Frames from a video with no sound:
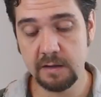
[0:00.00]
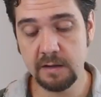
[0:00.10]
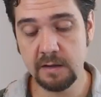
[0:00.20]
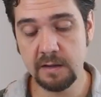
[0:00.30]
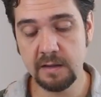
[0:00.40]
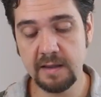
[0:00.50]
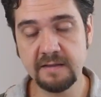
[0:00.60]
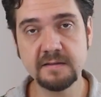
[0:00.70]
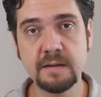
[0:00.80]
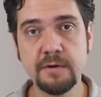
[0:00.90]
E
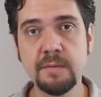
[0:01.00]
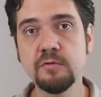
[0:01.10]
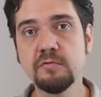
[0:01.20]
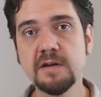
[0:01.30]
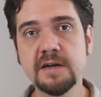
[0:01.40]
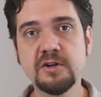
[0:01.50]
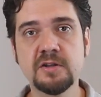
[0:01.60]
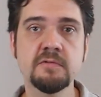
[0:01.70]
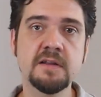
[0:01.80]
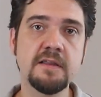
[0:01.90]
esse tamanho é muito grande,
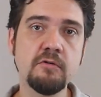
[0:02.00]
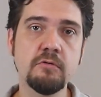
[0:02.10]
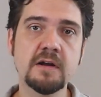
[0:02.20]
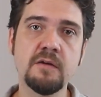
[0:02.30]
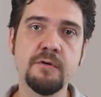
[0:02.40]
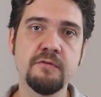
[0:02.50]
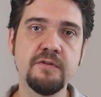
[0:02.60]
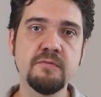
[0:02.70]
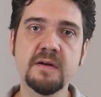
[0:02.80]
então eu tentei colocar no meu ouvido,